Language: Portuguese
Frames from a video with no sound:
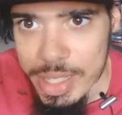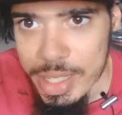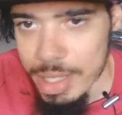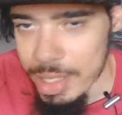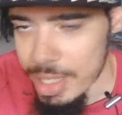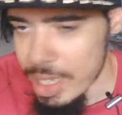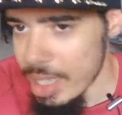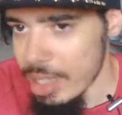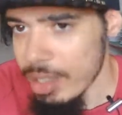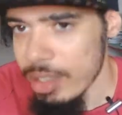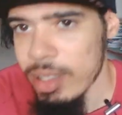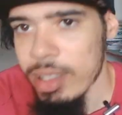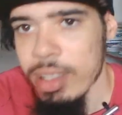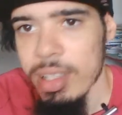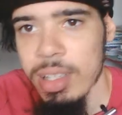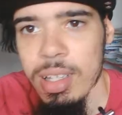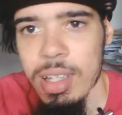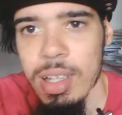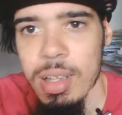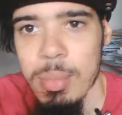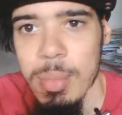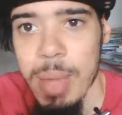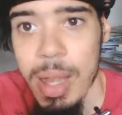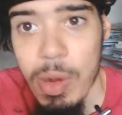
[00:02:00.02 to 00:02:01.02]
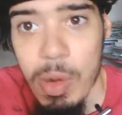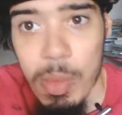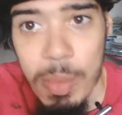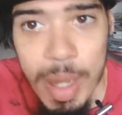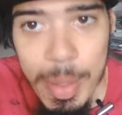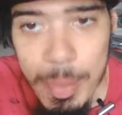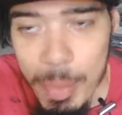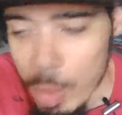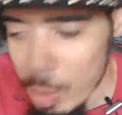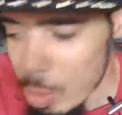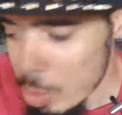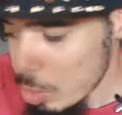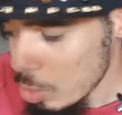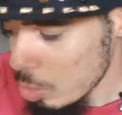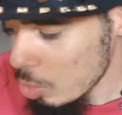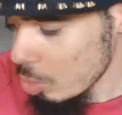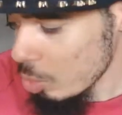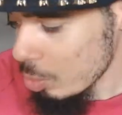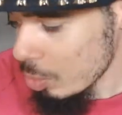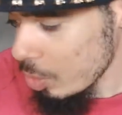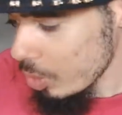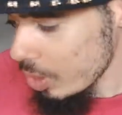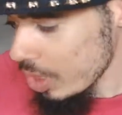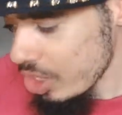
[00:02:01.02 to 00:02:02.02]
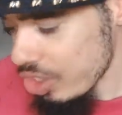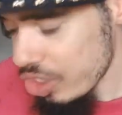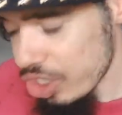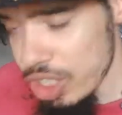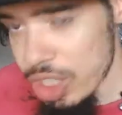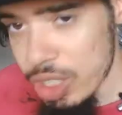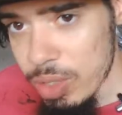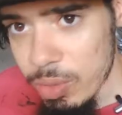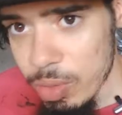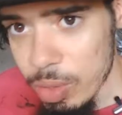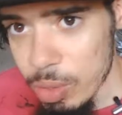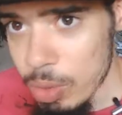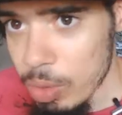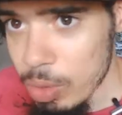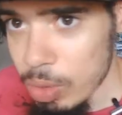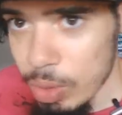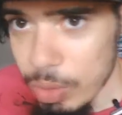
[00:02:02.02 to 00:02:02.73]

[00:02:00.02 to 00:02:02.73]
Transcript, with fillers: tá ligado? Mas como é Boruto bonitinho, eu,